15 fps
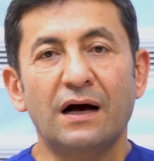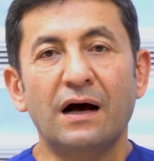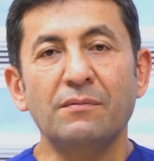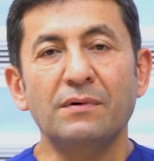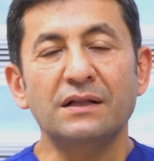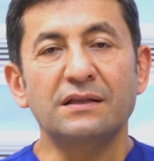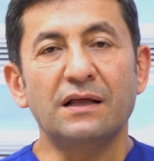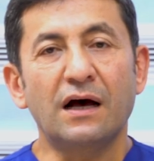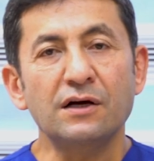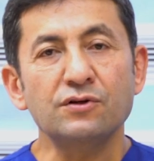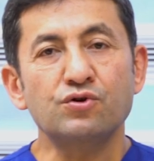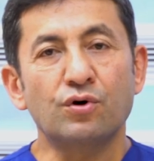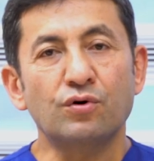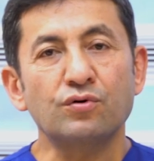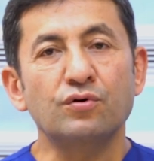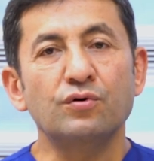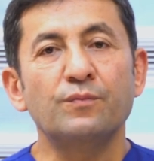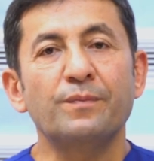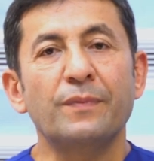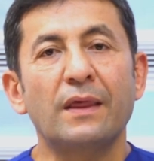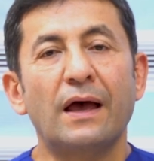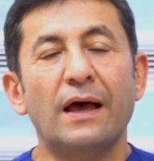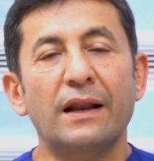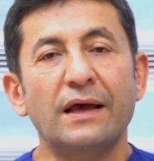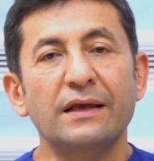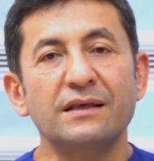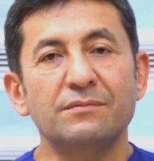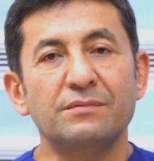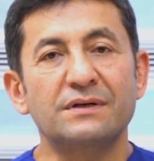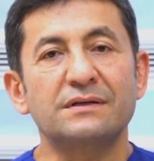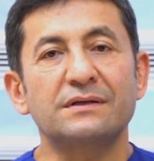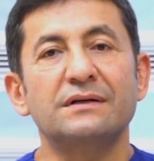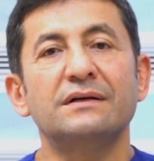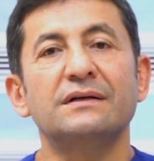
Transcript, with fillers: Ama daha çok herhangi bir